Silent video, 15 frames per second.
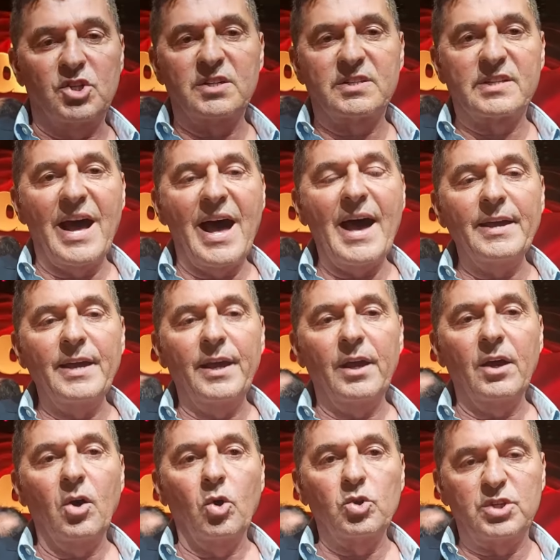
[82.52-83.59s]
ci
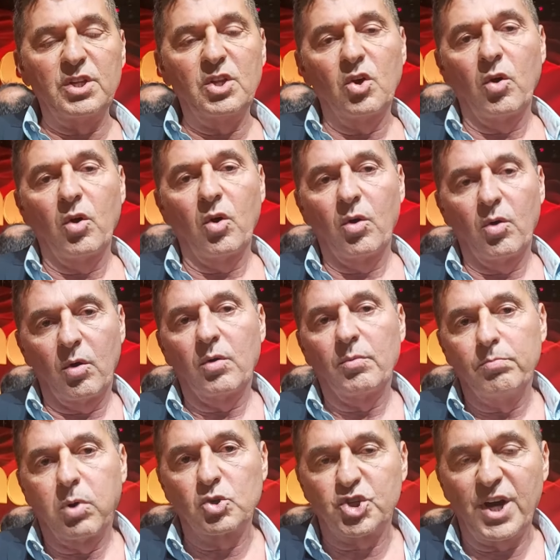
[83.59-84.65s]
stai o ti
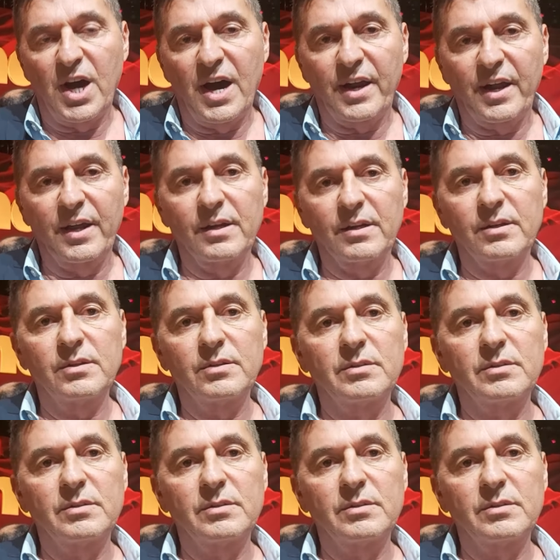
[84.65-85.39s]
devo bocciare?